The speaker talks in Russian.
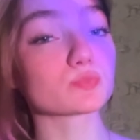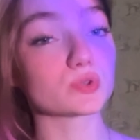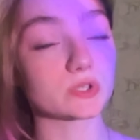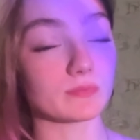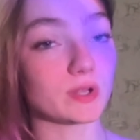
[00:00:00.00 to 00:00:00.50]

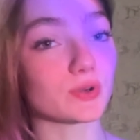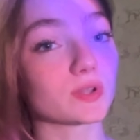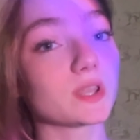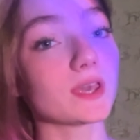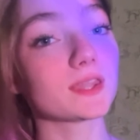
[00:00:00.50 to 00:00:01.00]
медитации миллион
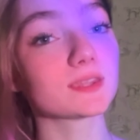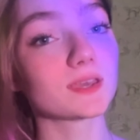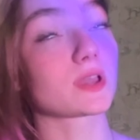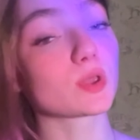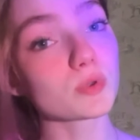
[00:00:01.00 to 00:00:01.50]
лет.
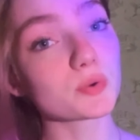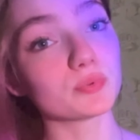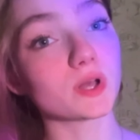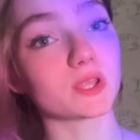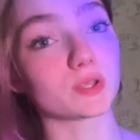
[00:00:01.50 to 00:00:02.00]
Какие у меня
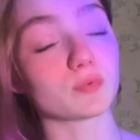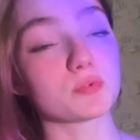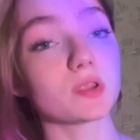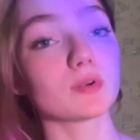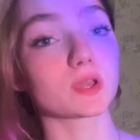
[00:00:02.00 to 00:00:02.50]
планы?
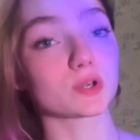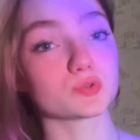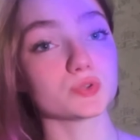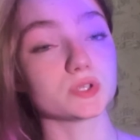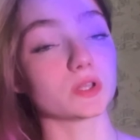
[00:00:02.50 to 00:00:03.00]
Во-первых, я
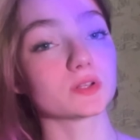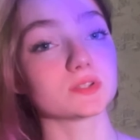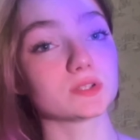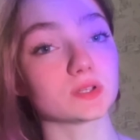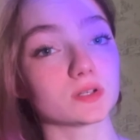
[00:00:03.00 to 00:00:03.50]
хочу
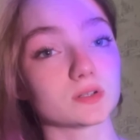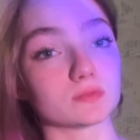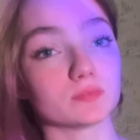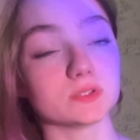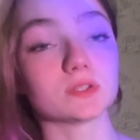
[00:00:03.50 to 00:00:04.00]
сделать э,
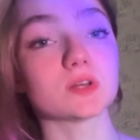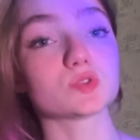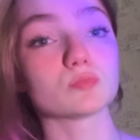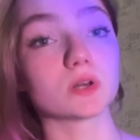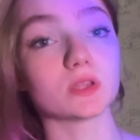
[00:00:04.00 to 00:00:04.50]

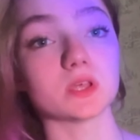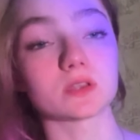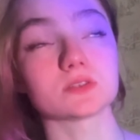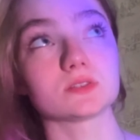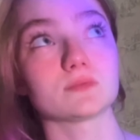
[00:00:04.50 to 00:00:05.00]
медитацию
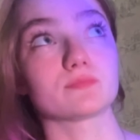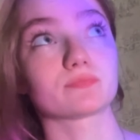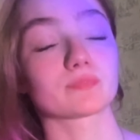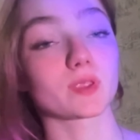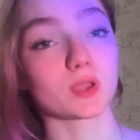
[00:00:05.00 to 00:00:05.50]
благодарности.
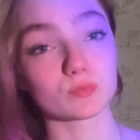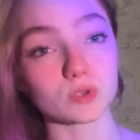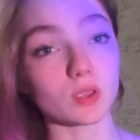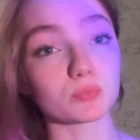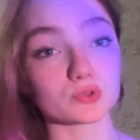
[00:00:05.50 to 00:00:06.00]
У
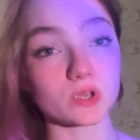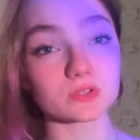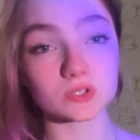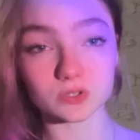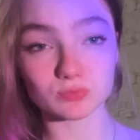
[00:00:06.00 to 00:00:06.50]
меня не
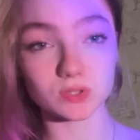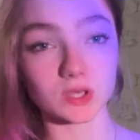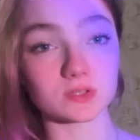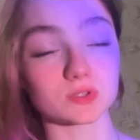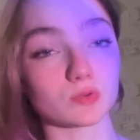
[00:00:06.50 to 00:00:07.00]
получается делать
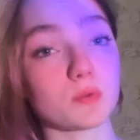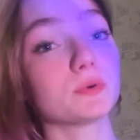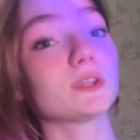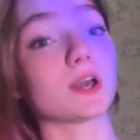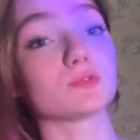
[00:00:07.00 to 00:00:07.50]
медитацию, но я
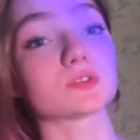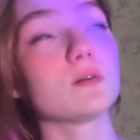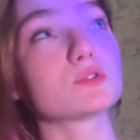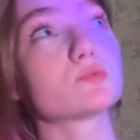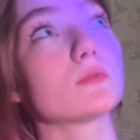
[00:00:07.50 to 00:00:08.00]
пытаюсь.
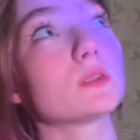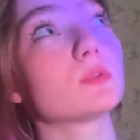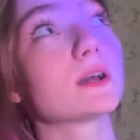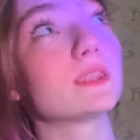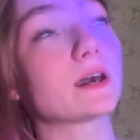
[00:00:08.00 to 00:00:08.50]
Почему именно
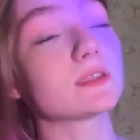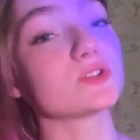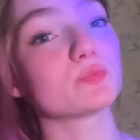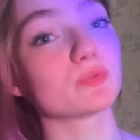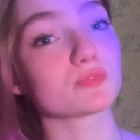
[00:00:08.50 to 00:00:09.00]

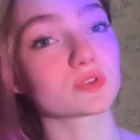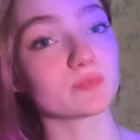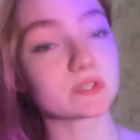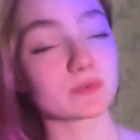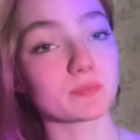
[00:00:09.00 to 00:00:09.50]
благодарности? Потому что
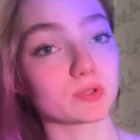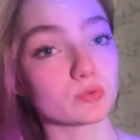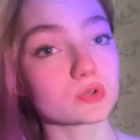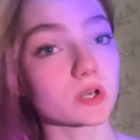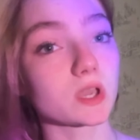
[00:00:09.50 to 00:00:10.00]
мы с моей
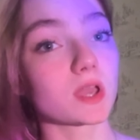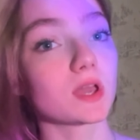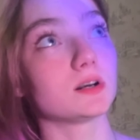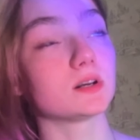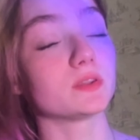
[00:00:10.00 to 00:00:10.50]
подружкой
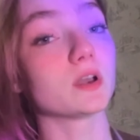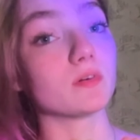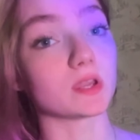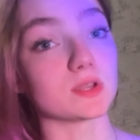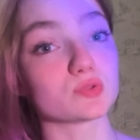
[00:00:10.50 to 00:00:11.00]
э,
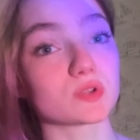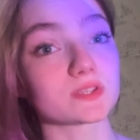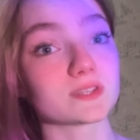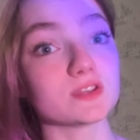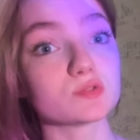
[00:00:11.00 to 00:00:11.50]
договорились, у нас
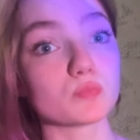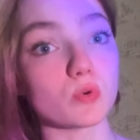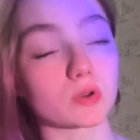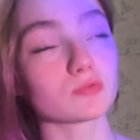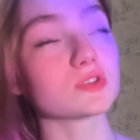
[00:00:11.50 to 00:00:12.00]
не
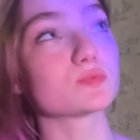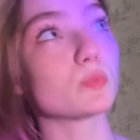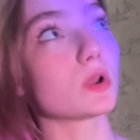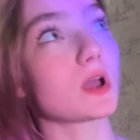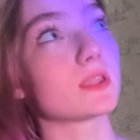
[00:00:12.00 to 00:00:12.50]
спор, ну не
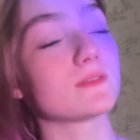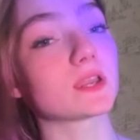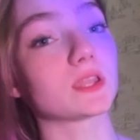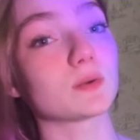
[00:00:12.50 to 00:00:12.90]
спор, а, наверное,